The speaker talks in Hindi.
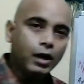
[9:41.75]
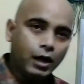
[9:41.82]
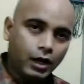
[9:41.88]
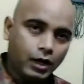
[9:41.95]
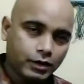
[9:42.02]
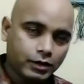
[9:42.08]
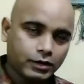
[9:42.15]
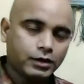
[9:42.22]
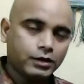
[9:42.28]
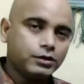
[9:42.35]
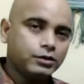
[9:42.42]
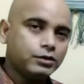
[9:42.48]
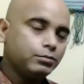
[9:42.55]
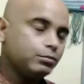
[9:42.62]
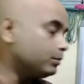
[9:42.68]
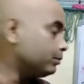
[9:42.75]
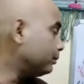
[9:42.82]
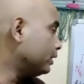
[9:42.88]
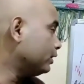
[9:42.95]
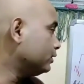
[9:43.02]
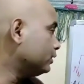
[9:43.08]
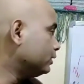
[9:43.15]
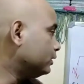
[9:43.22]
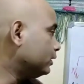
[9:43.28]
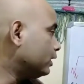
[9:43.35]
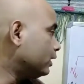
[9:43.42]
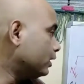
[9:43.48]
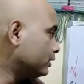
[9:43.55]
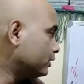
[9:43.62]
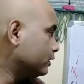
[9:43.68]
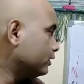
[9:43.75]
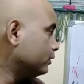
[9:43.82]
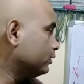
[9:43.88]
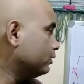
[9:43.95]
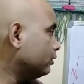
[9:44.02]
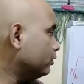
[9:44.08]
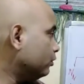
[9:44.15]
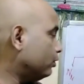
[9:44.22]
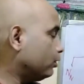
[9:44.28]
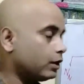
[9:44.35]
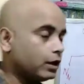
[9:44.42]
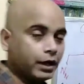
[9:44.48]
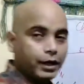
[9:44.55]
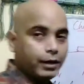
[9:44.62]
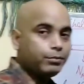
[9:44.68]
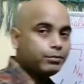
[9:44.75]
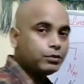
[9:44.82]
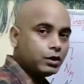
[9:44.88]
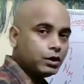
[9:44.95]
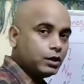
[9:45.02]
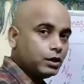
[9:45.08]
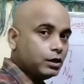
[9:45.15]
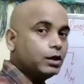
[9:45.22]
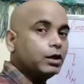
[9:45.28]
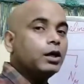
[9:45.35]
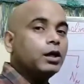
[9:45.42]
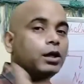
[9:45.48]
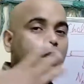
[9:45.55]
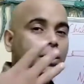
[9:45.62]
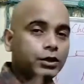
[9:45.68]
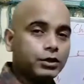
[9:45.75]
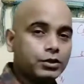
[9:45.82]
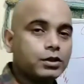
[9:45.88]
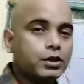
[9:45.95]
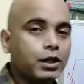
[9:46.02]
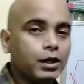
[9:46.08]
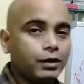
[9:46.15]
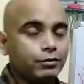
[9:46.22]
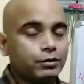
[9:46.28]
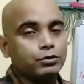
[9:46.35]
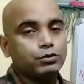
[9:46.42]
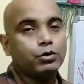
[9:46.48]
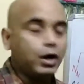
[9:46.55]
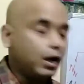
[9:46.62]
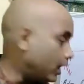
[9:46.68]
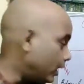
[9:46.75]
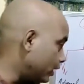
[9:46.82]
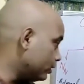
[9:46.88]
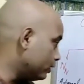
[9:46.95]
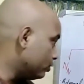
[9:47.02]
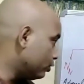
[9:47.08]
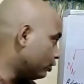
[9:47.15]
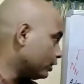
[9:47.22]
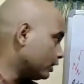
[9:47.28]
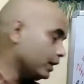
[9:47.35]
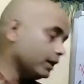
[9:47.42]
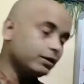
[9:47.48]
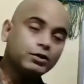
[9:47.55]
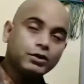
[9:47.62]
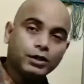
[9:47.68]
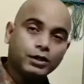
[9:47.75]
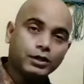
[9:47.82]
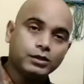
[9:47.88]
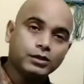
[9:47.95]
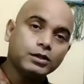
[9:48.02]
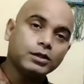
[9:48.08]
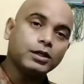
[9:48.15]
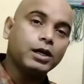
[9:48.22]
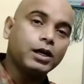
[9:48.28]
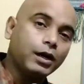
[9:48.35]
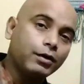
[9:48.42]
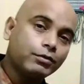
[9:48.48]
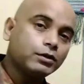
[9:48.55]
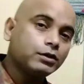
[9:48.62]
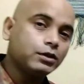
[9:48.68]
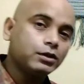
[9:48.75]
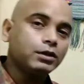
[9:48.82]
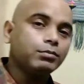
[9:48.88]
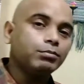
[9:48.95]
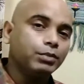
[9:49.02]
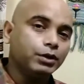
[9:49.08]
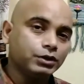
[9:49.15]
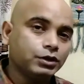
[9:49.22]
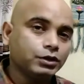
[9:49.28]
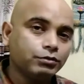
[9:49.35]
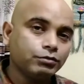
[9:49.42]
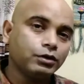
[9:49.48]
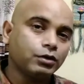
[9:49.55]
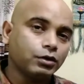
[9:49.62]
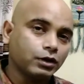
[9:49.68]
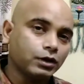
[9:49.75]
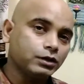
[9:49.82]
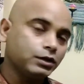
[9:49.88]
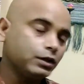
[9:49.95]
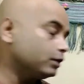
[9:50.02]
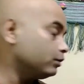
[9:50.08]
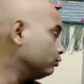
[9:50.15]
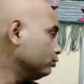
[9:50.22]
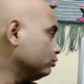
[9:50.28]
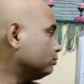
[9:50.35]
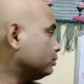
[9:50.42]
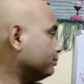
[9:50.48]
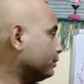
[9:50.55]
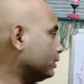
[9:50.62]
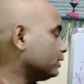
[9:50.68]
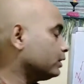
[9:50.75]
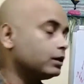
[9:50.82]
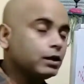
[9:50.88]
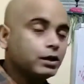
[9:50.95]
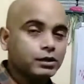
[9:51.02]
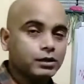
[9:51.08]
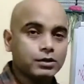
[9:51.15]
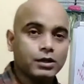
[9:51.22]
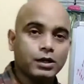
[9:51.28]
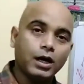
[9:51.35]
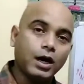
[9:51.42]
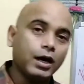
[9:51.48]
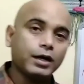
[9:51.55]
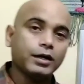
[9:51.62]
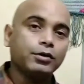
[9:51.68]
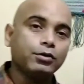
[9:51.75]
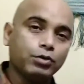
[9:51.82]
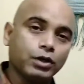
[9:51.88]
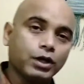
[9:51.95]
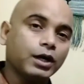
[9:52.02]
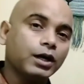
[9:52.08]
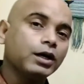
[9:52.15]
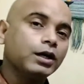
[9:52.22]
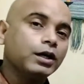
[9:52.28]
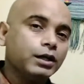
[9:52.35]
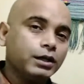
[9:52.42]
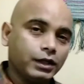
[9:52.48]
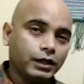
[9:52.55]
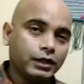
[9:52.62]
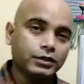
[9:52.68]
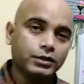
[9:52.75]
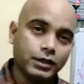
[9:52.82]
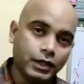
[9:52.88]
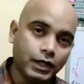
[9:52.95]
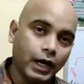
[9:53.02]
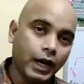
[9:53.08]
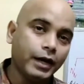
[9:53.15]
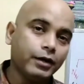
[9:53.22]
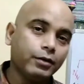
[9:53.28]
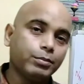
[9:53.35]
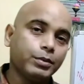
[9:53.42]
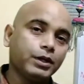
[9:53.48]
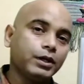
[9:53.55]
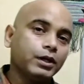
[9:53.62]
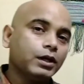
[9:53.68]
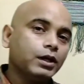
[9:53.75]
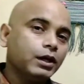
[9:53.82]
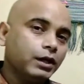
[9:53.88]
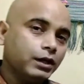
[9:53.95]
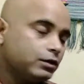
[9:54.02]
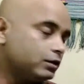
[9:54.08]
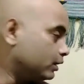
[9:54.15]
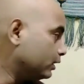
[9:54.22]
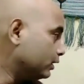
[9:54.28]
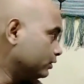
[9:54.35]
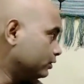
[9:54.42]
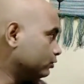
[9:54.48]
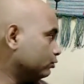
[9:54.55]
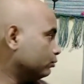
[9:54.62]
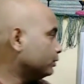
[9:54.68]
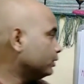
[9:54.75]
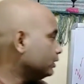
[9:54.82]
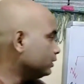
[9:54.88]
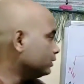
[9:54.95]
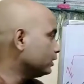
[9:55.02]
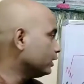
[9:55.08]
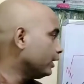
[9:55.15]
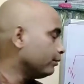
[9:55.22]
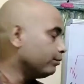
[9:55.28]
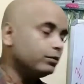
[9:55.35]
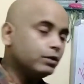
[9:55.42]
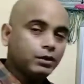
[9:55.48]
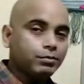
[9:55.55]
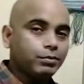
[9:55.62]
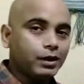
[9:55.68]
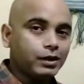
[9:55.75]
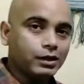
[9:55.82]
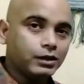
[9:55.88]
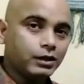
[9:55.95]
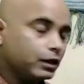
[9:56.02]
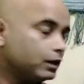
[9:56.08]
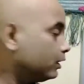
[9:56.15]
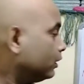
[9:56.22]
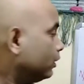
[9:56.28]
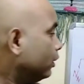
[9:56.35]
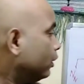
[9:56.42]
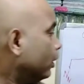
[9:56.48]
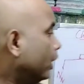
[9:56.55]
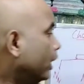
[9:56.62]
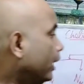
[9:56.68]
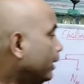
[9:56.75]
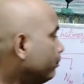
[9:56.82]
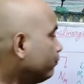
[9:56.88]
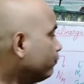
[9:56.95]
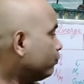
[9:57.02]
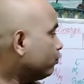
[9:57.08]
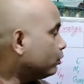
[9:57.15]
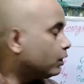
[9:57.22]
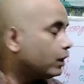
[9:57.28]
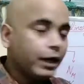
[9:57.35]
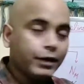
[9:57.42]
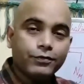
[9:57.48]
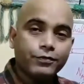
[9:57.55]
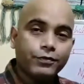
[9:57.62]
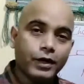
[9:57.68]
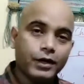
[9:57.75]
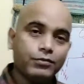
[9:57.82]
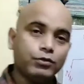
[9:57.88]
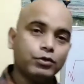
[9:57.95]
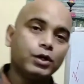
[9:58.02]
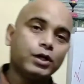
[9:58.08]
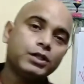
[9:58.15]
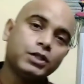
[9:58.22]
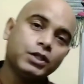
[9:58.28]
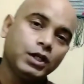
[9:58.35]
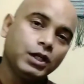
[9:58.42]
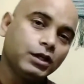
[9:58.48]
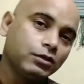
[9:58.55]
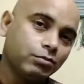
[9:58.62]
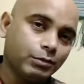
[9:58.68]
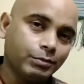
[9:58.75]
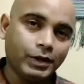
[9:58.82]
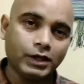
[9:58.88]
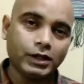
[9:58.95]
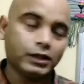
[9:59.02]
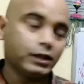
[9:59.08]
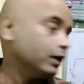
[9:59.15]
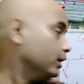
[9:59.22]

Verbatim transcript: हार्ट के रीजन में पाया जाता है हार्ट के अंदर और एम थ्री इसके अलावा जो हार्ट और गैस्ट्रिक रीजन के अलावा जितने बचे हुए ऑर्गन्स हैं उन पे पाया जाता है जैसे आई हो गया या किसी ग्लैंड पे इस तरह की चीज़ों पे ये एम थ्री पाया जाता है एम फोर एम फाइव जो है सी एन एस में पाया जाता